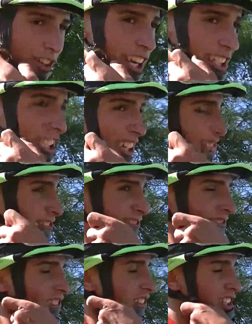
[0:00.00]
gracias.
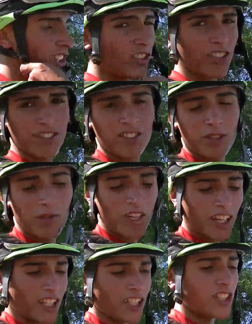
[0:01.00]
Y bueno, más
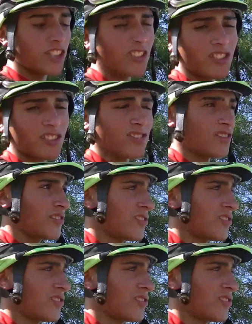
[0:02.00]
agradecido con,